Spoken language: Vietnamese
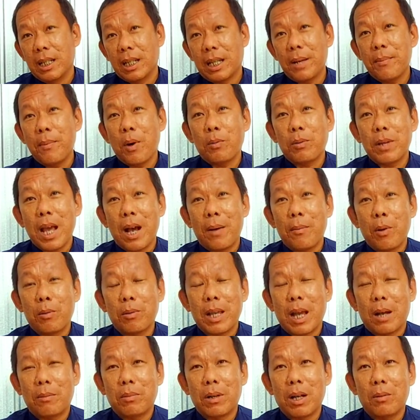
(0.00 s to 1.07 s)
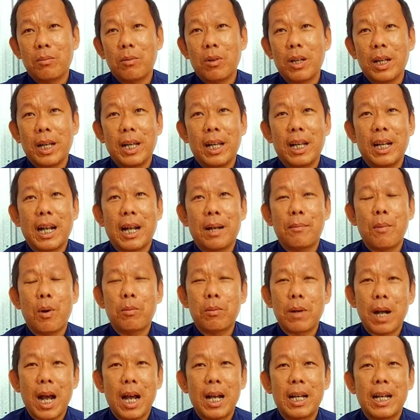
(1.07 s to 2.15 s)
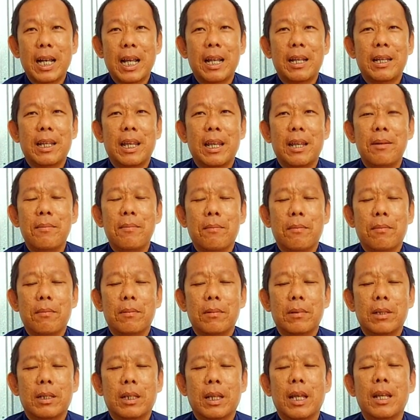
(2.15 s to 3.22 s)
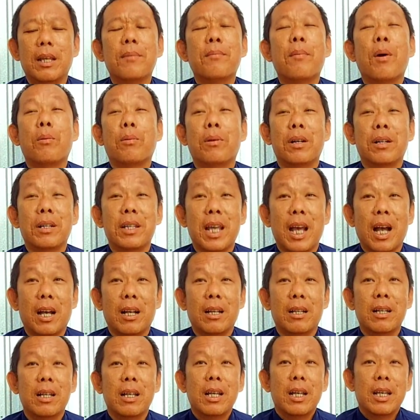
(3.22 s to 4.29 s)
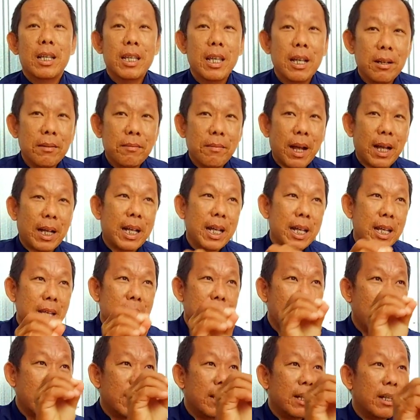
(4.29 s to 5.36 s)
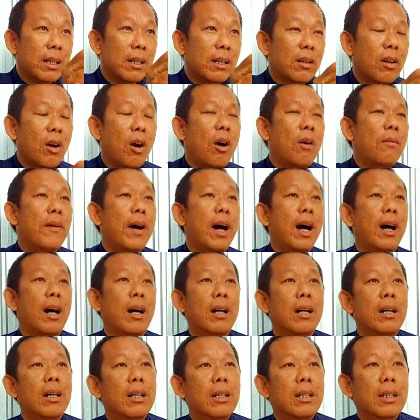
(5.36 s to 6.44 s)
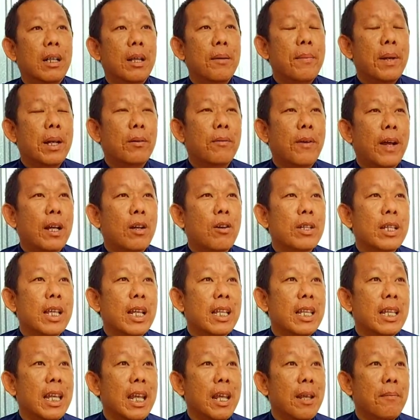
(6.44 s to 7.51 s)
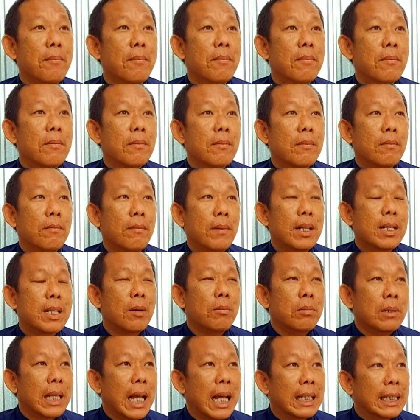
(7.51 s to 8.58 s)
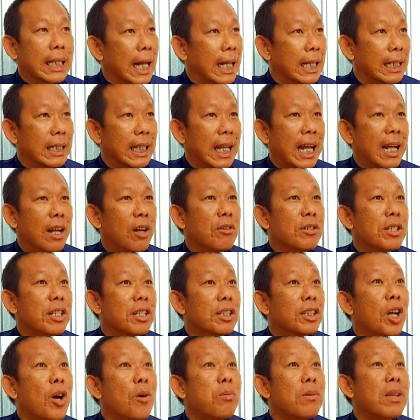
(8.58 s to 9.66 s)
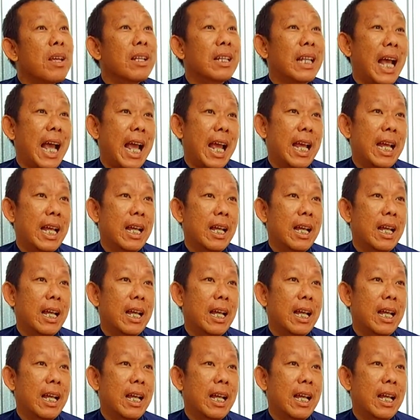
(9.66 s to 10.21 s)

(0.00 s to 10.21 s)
cái một vợ một chồng không có nghĩa rằng một đời này chỉ chỉ một người vợ nhưng mà khi mình có vợ thì mình phải có trách nhiệm mình sống chân thật người ta đối xử tốt với người ta